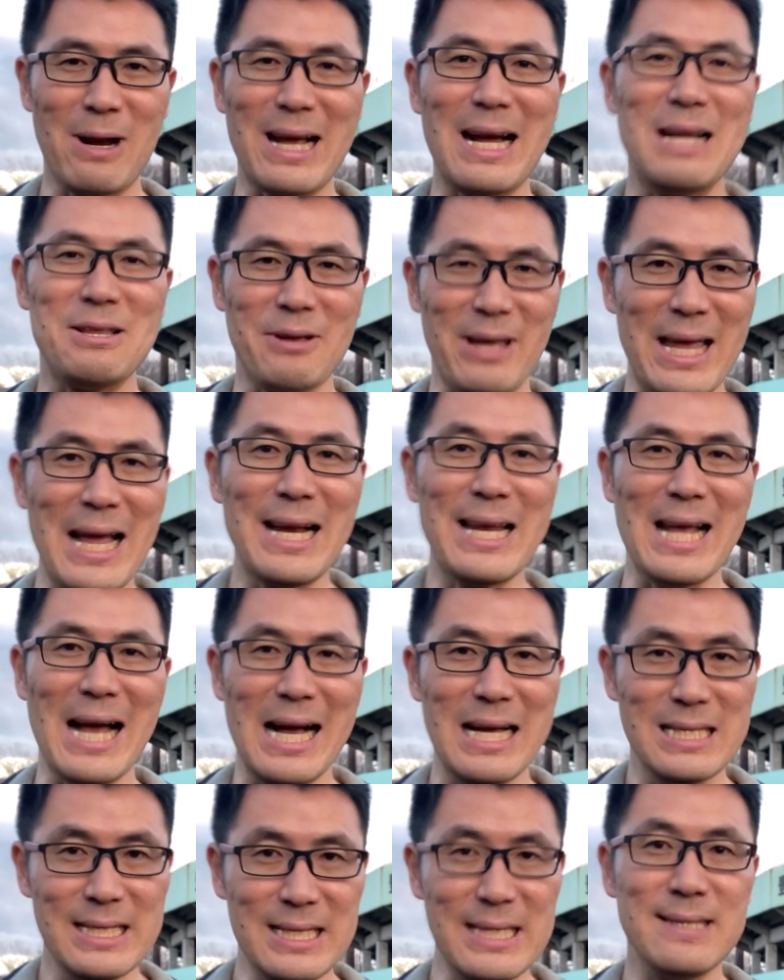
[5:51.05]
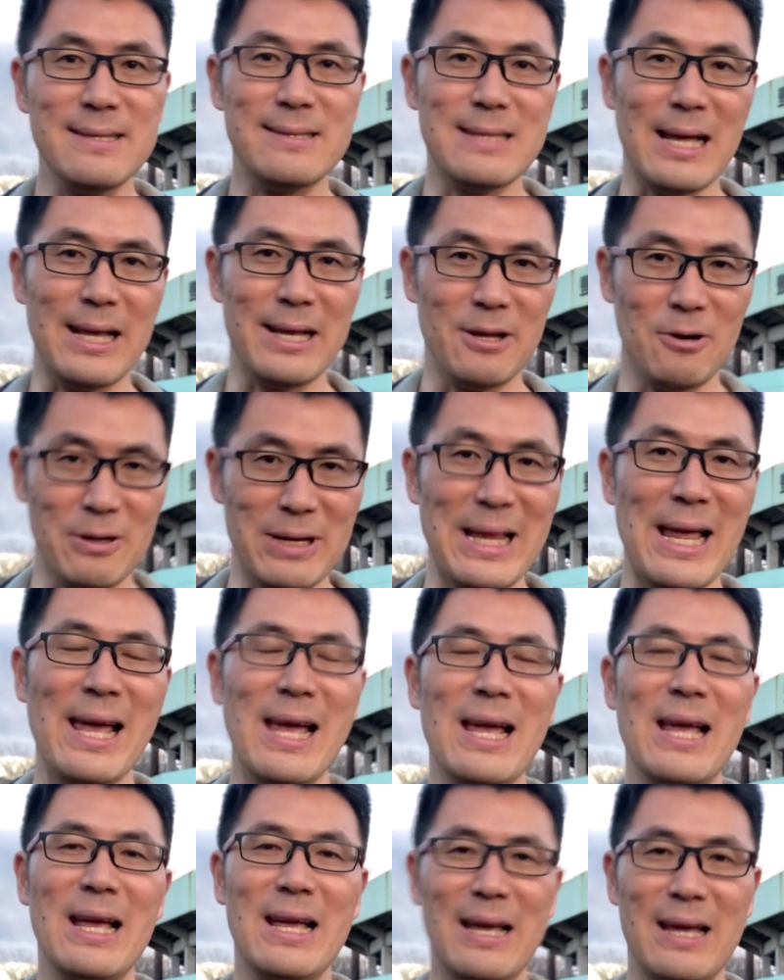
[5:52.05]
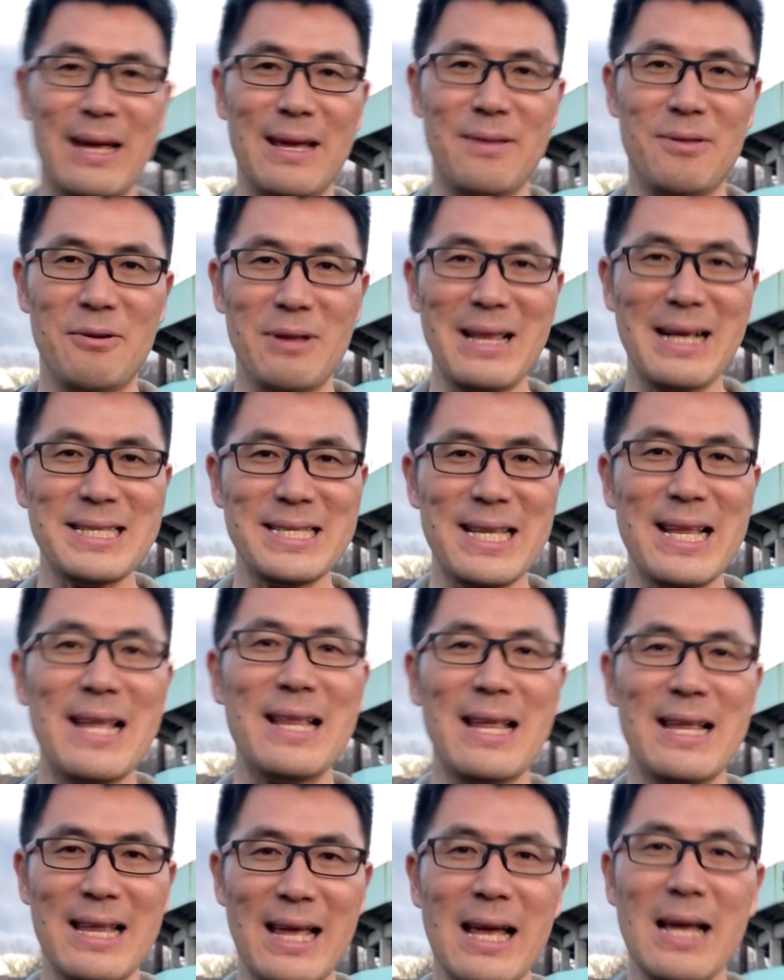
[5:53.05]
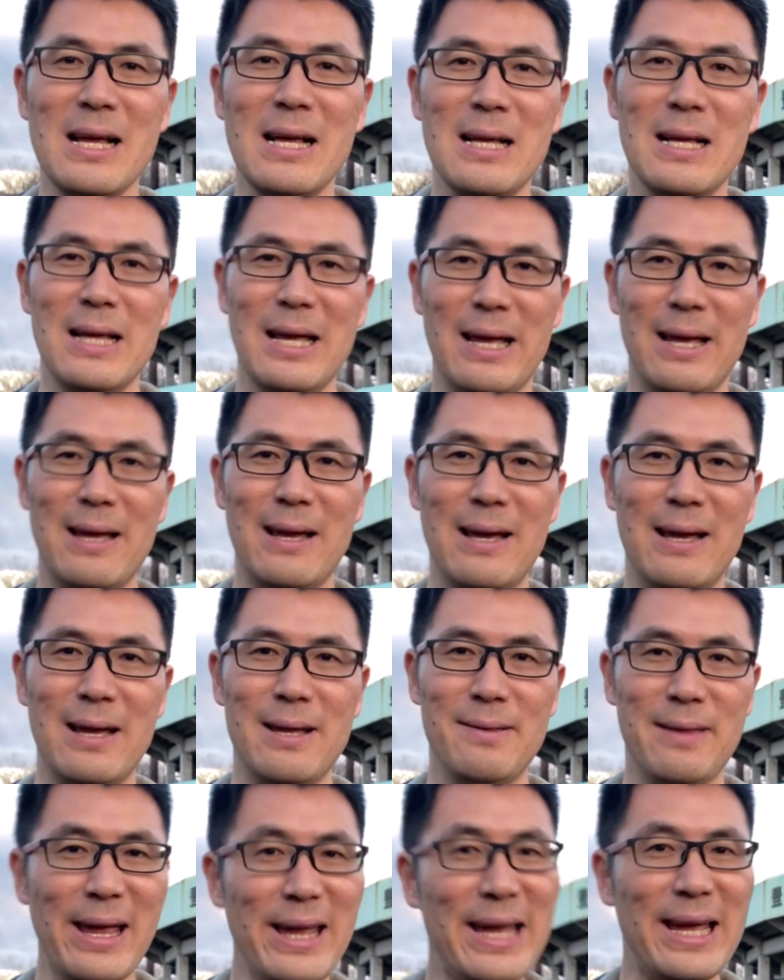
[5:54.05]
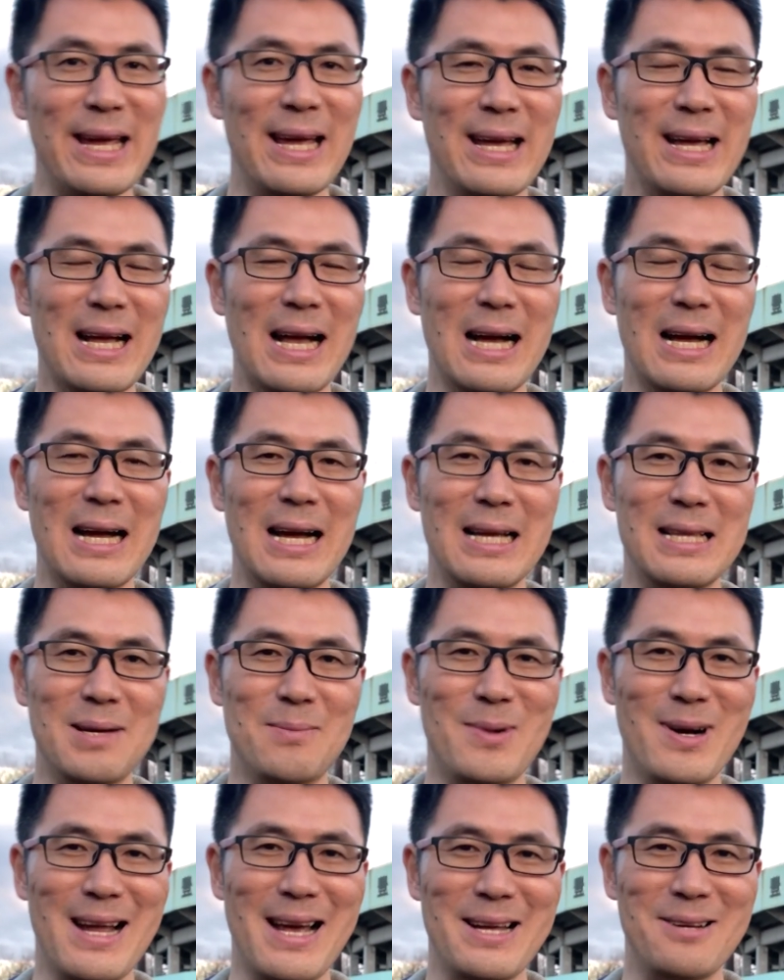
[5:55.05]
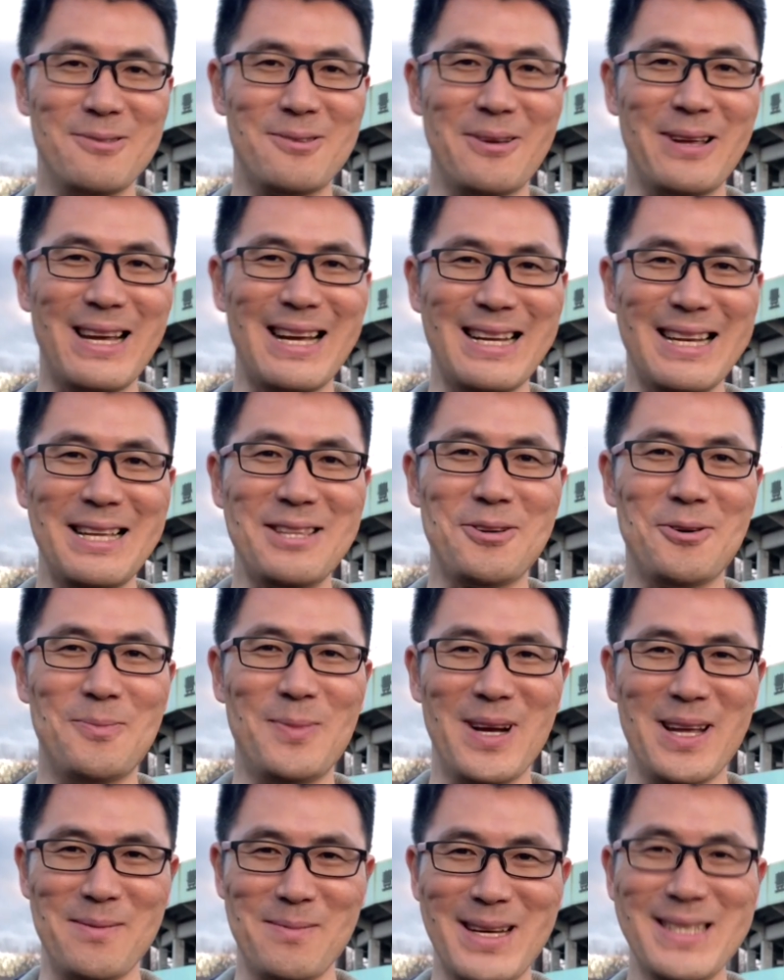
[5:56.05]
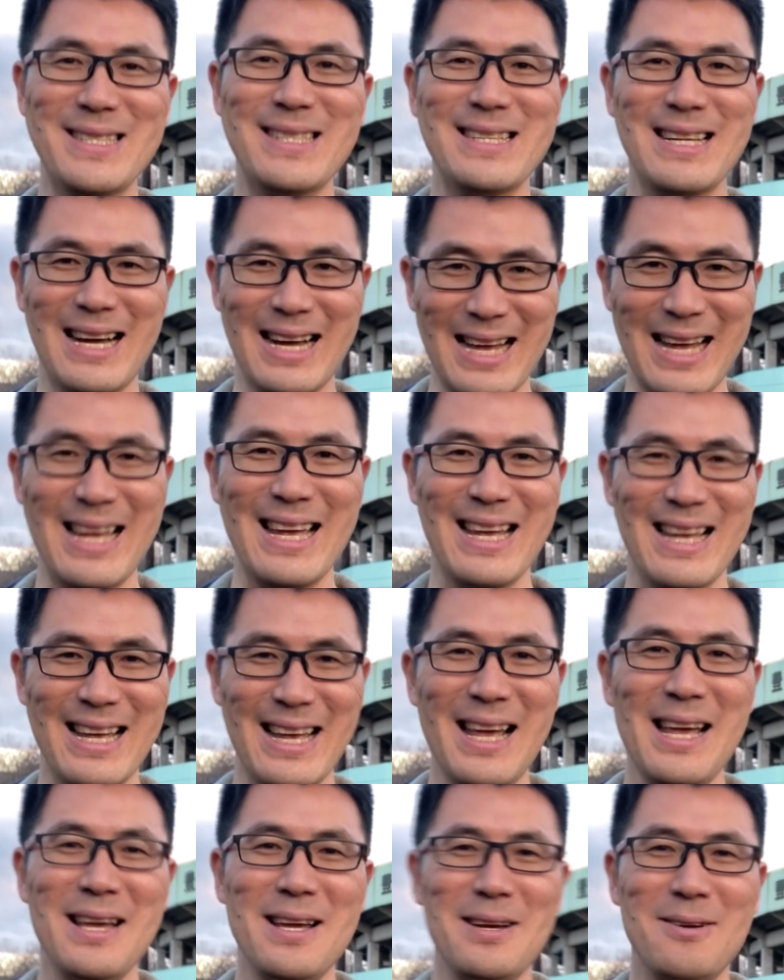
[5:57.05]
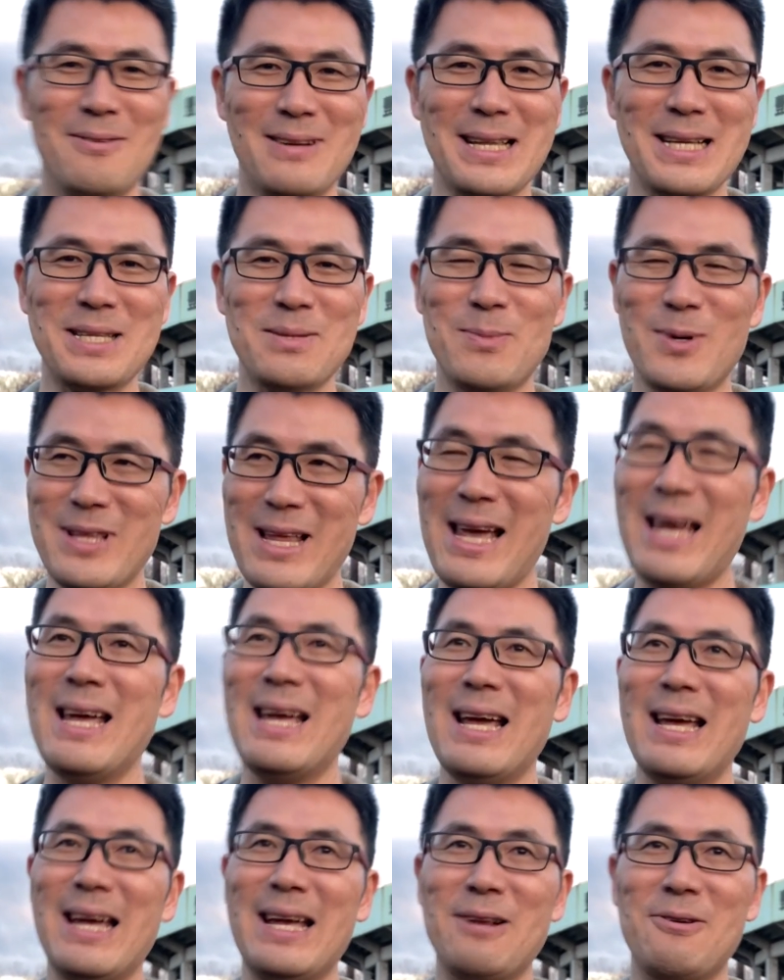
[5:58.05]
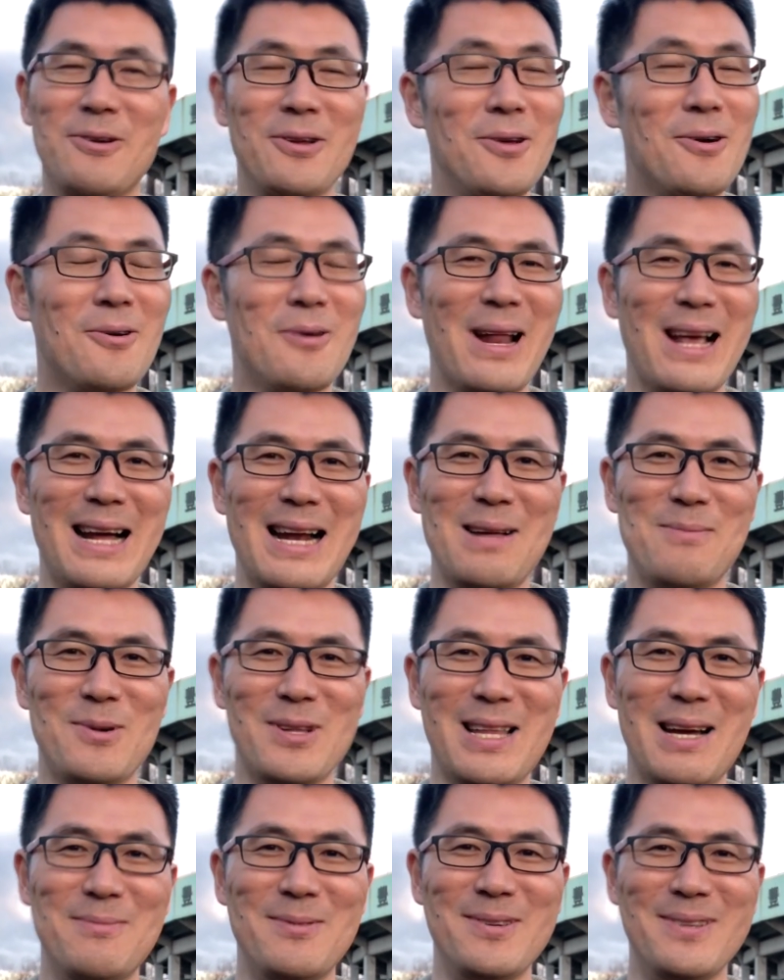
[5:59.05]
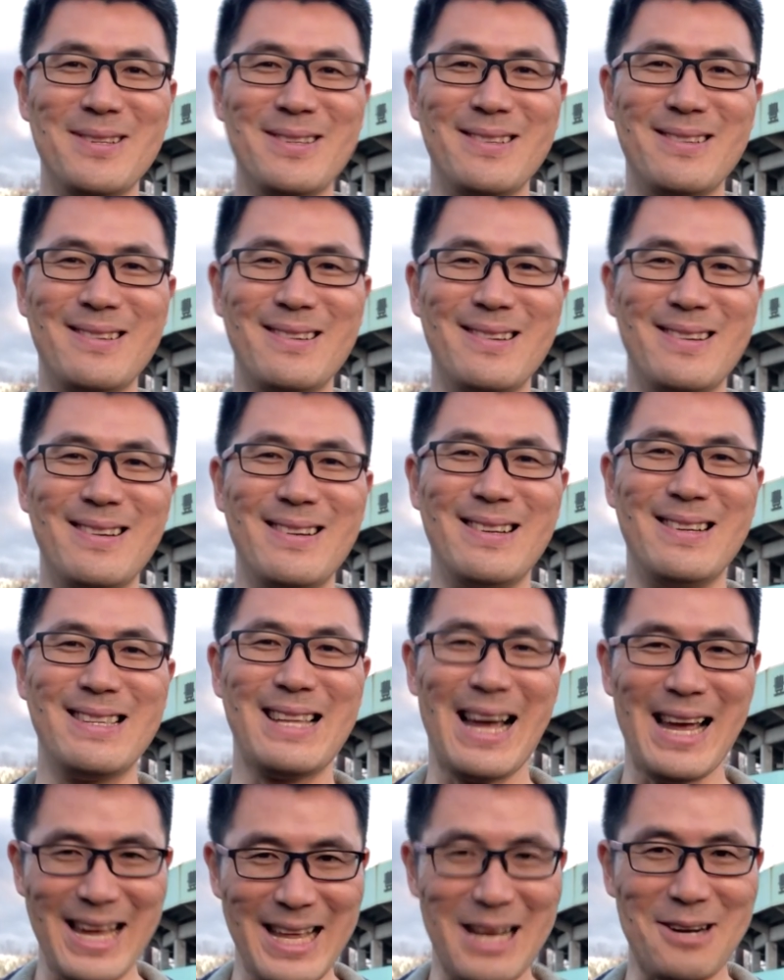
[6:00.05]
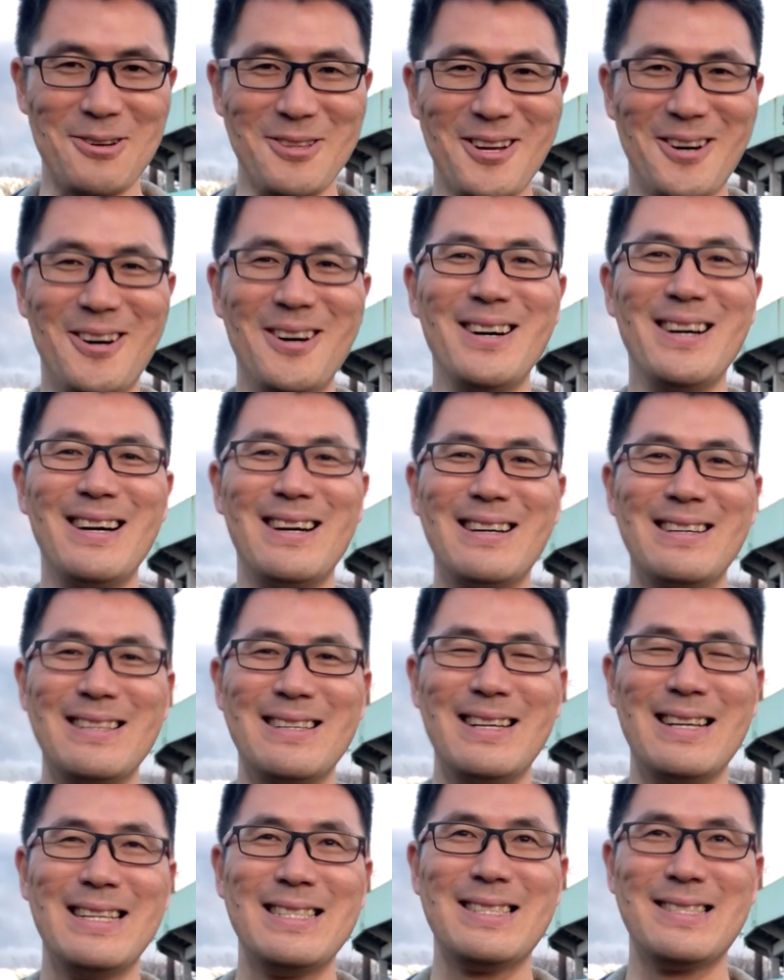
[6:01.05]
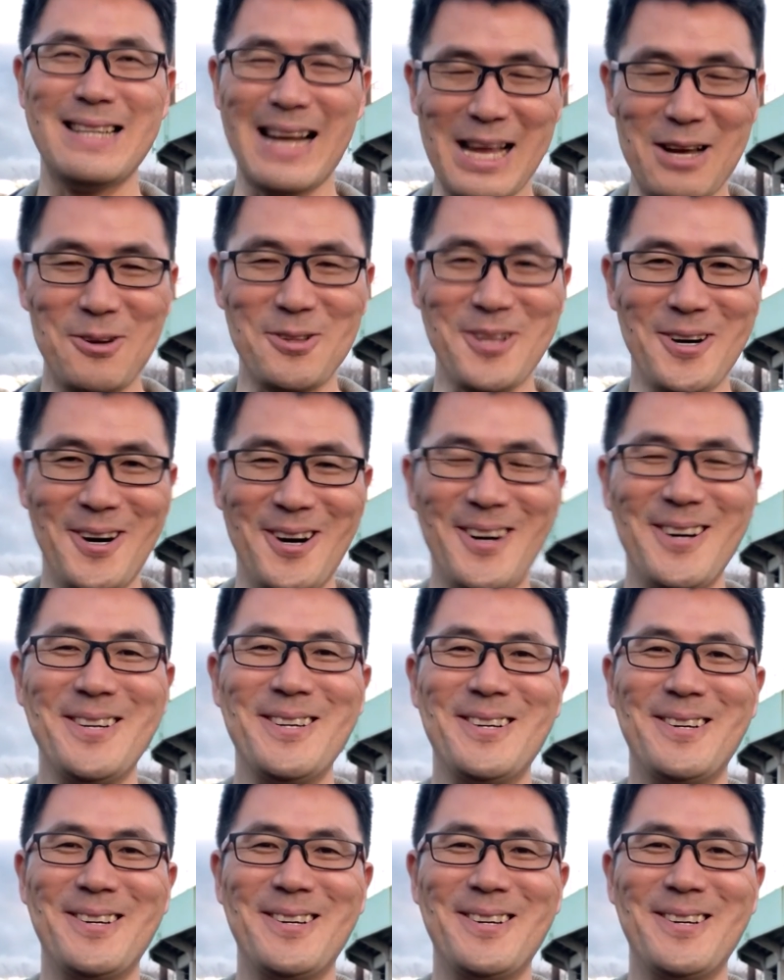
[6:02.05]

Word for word: これからのキャリア、人生において、えー、そういった視点でね、えー、ぜひ考えてもらえるといいかなと思います。はい。私もね、いろいろこれからも多分、大変なこと、辛いこと、